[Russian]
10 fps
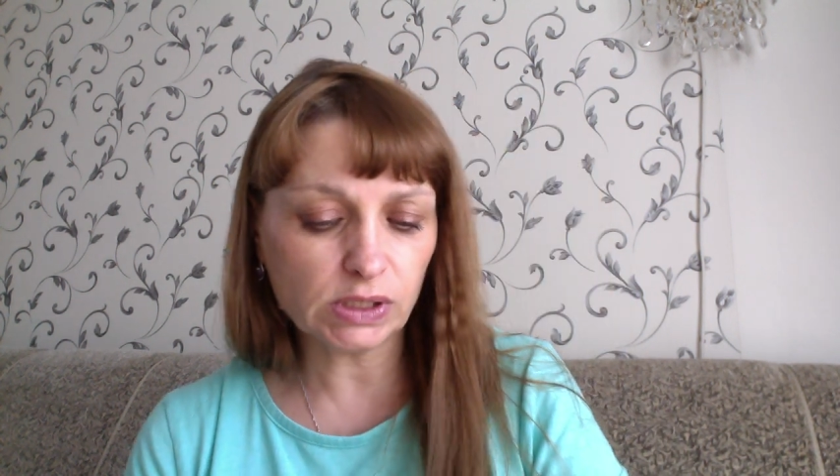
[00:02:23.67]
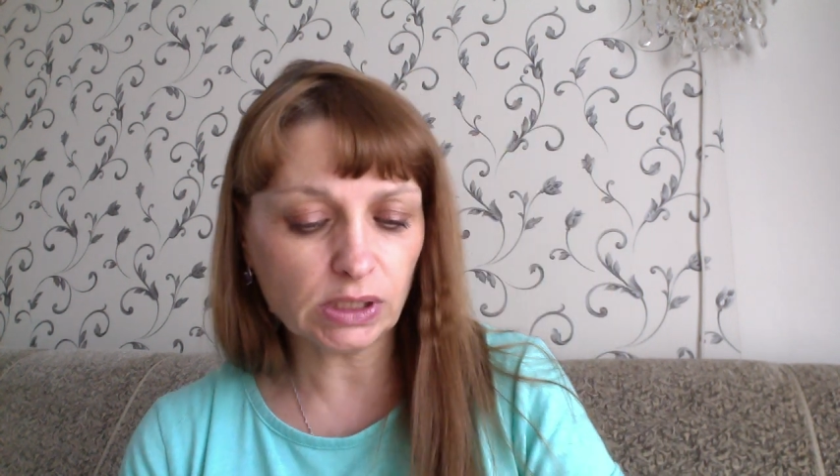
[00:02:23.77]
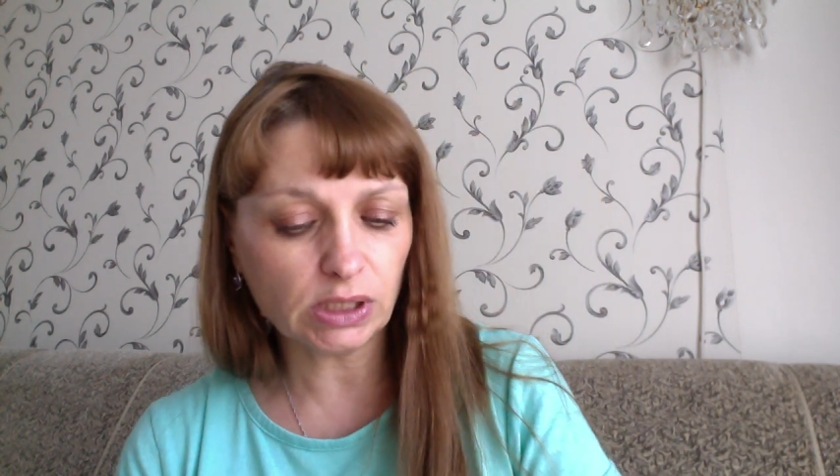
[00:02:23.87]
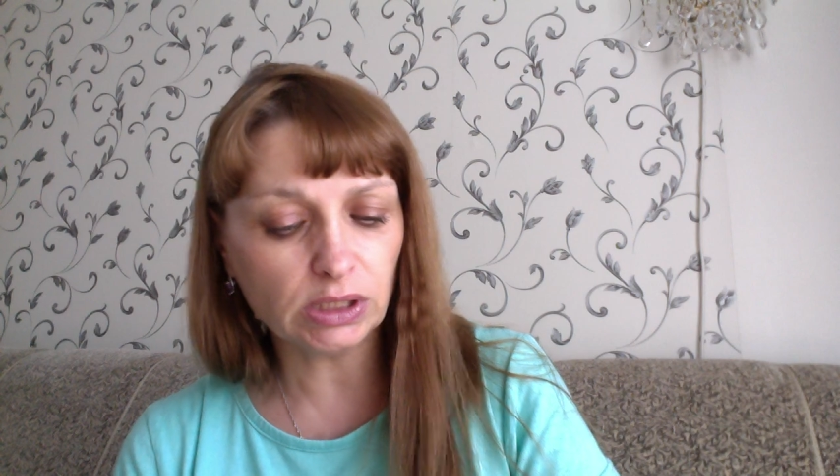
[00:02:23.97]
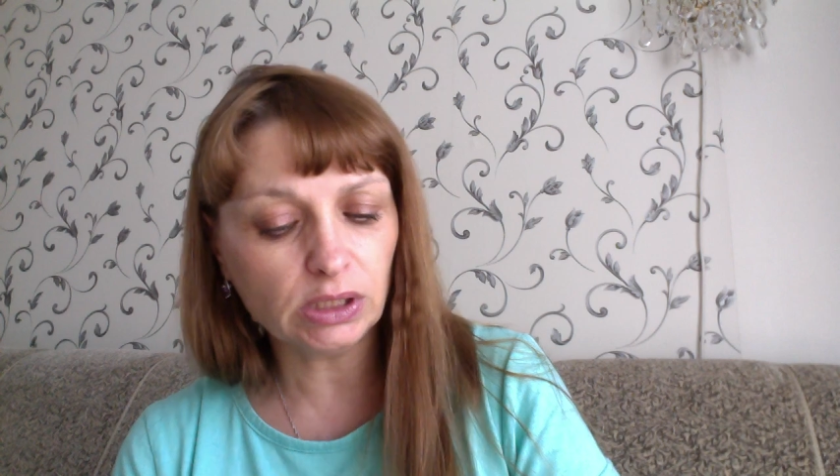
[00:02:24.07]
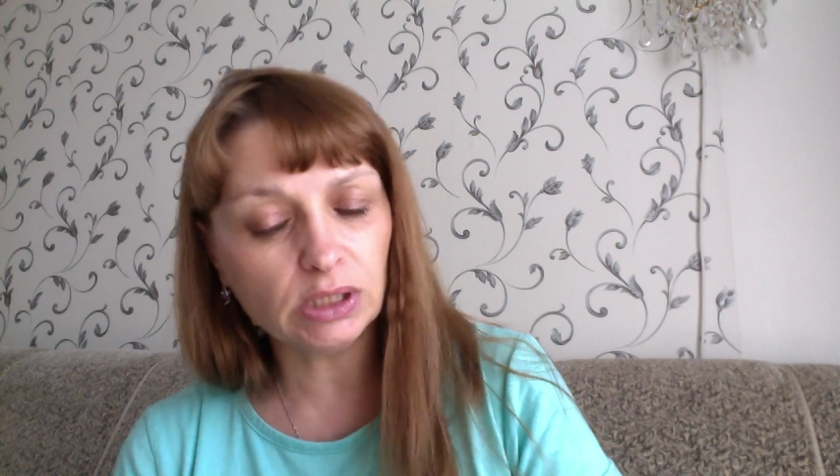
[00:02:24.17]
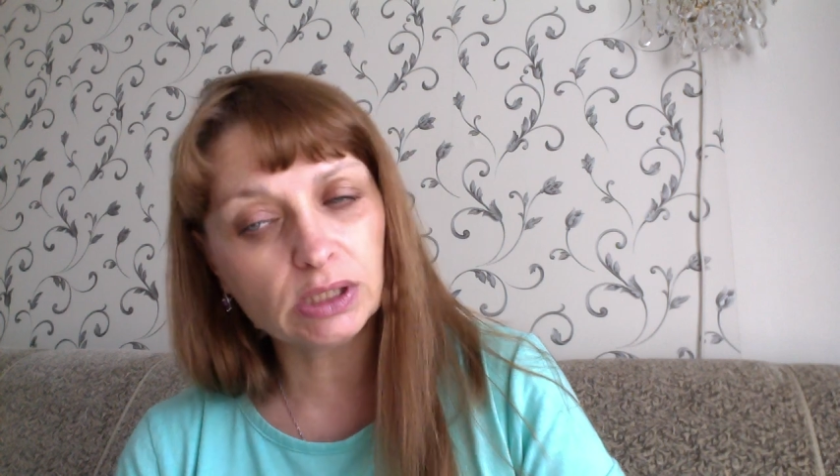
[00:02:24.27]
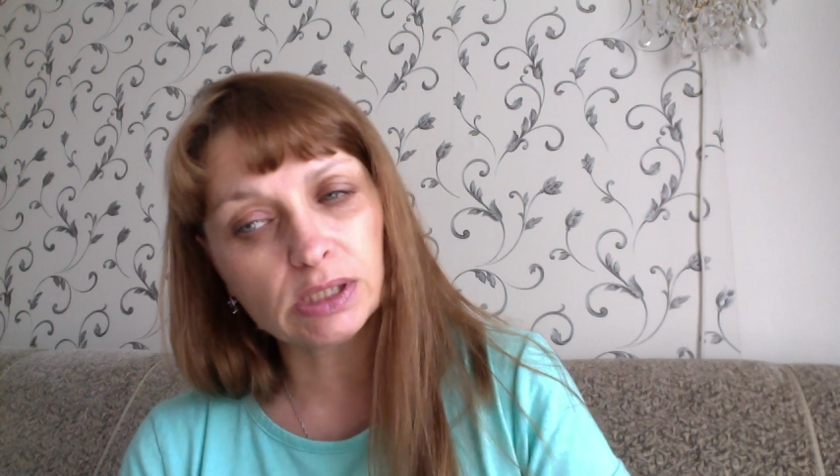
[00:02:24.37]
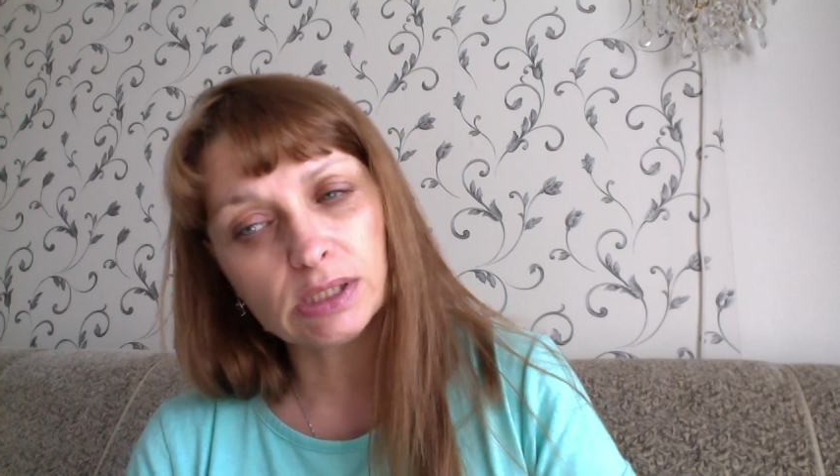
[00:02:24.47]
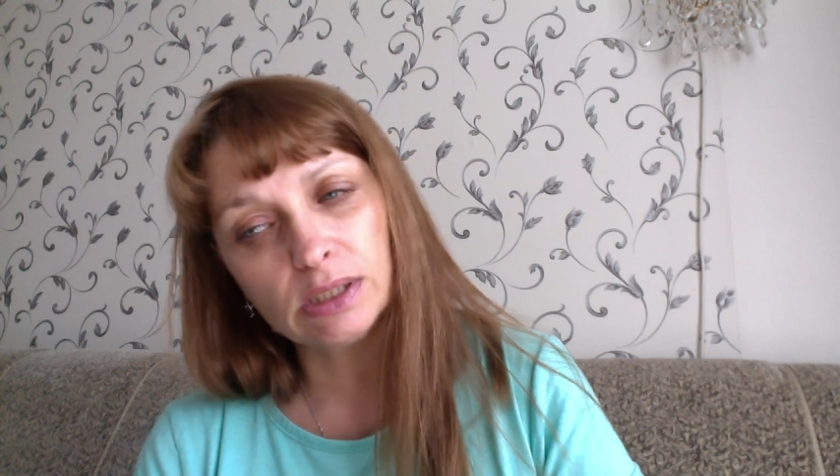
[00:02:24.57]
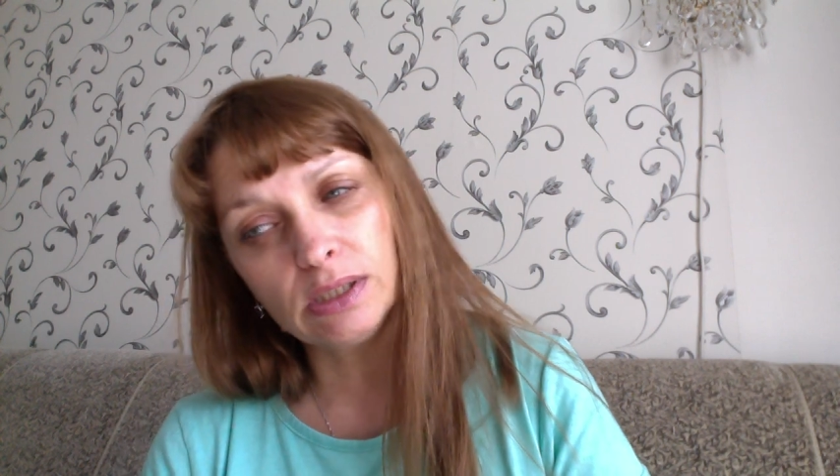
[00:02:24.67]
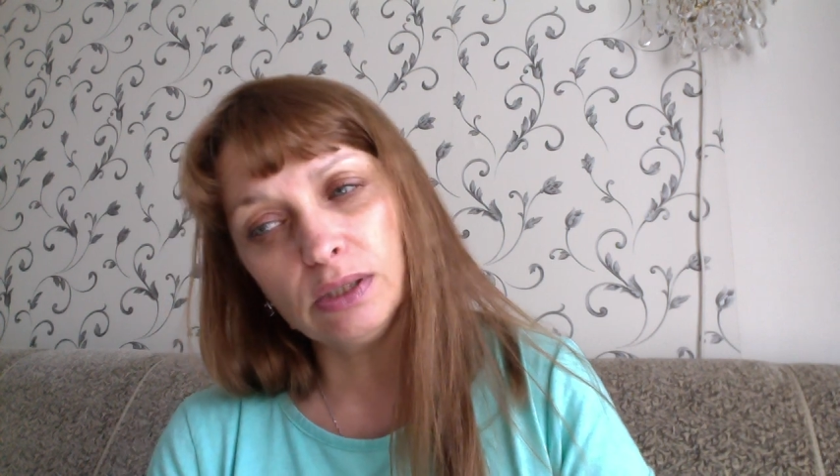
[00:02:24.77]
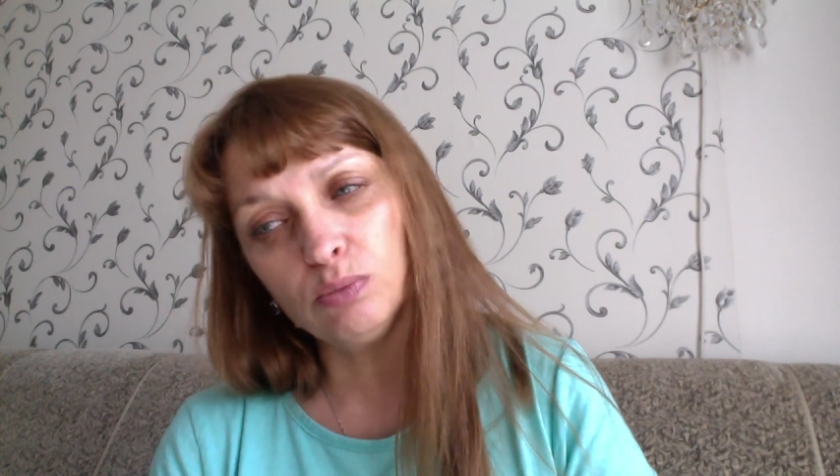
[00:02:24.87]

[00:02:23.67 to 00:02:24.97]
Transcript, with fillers: сохранения красоты и